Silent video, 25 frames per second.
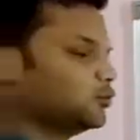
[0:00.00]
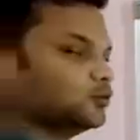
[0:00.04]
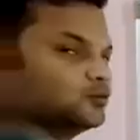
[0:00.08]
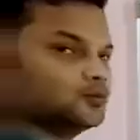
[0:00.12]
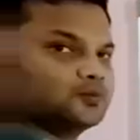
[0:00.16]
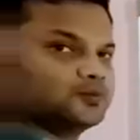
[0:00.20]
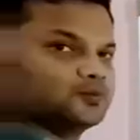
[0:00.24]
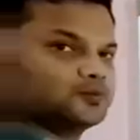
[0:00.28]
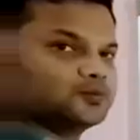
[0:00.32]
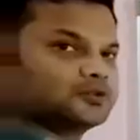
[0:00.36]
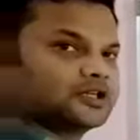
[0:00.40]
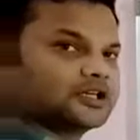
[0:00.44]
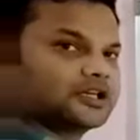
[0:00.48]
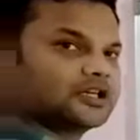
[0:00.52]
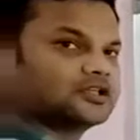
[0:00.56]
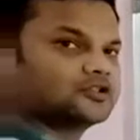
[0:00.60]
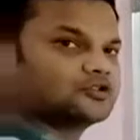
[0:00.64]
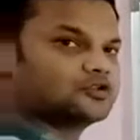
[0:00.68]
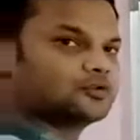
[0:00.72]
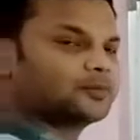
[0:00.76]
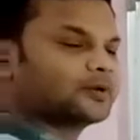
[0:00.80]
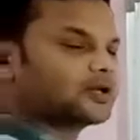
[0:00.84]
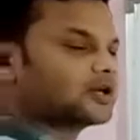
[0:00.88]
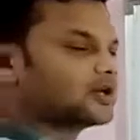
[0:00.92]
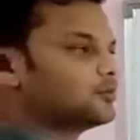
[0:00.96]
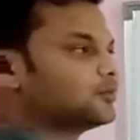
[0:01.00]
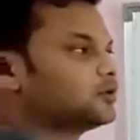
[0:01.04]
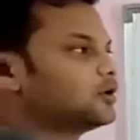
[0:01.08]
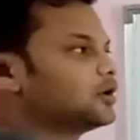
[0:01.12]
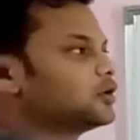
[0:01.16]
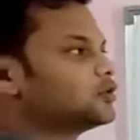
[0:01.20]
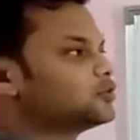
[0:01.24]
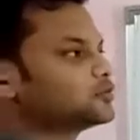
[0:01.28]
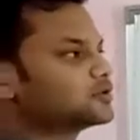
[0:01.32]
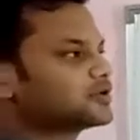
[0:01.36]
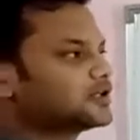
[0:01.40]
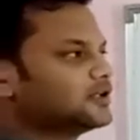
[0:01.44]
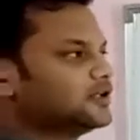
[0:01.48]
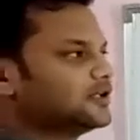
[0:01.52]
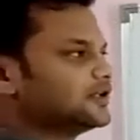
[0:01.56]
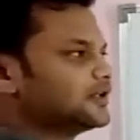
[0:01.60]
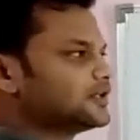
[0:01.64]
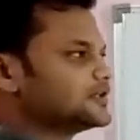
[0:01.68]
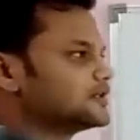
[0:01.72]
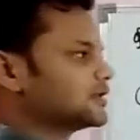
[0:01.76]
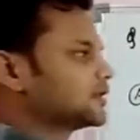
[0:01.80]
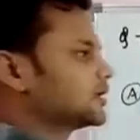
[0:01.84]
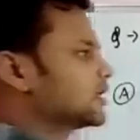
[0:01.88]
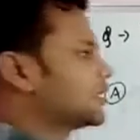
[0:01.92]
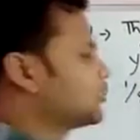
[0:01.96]
टू सेकेंड जो पैराबोला है उसके लिए
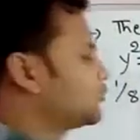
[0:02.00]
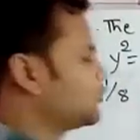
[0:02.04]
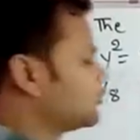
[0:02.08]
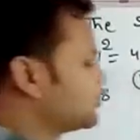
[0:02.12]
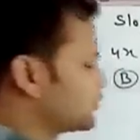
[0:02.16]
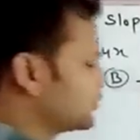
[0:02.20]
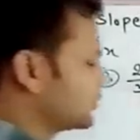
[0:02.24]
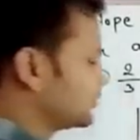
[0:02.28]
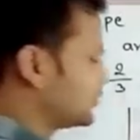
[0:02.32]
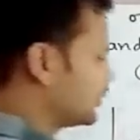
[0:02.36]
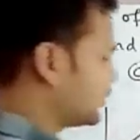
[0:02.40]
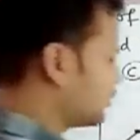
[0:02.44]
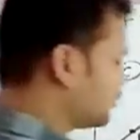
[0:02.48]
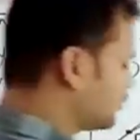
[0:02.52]
टेंजेंट का इक्वेशन क्या